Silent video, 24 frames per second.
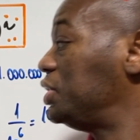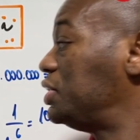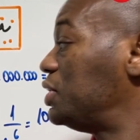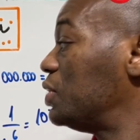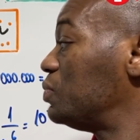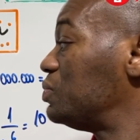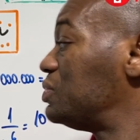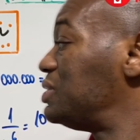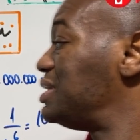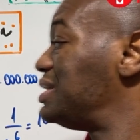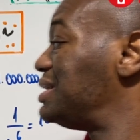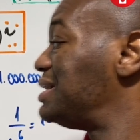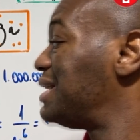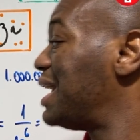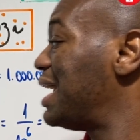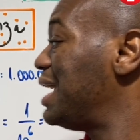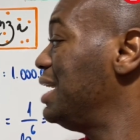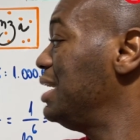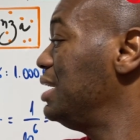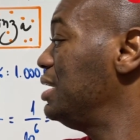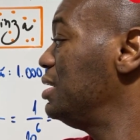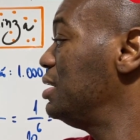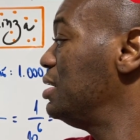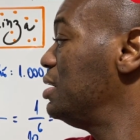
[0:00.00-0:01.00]
Então
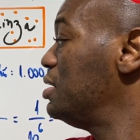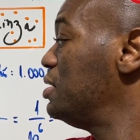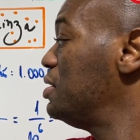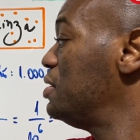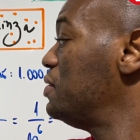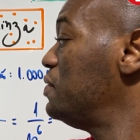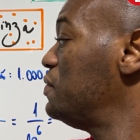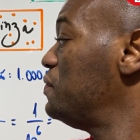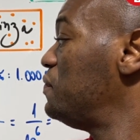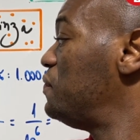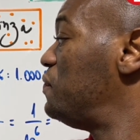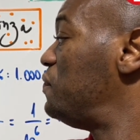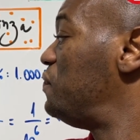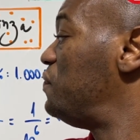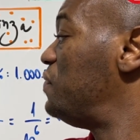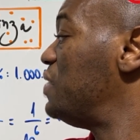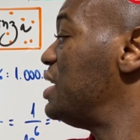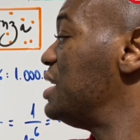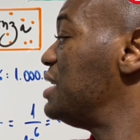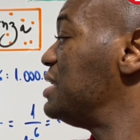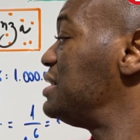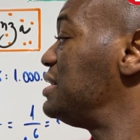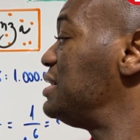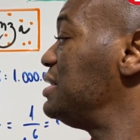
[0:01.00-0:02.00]
100
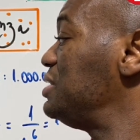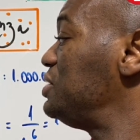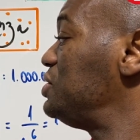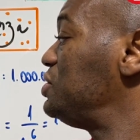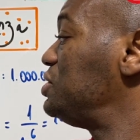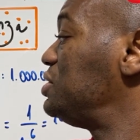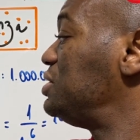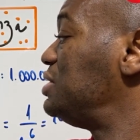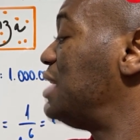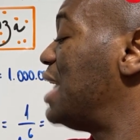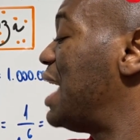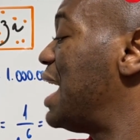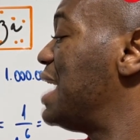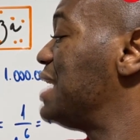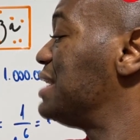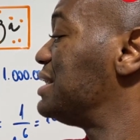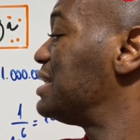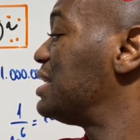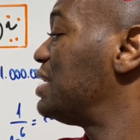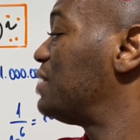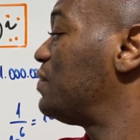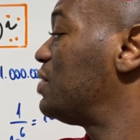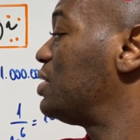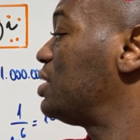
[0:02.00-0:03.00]
vezes
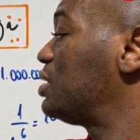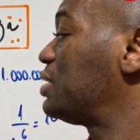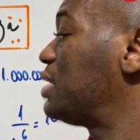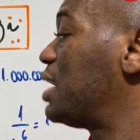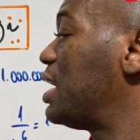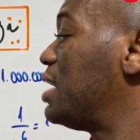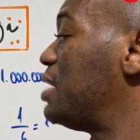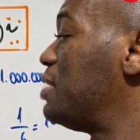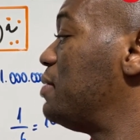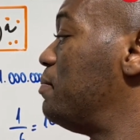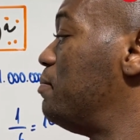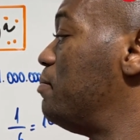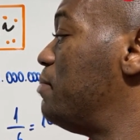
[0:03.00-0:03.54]
10 elevado a quem?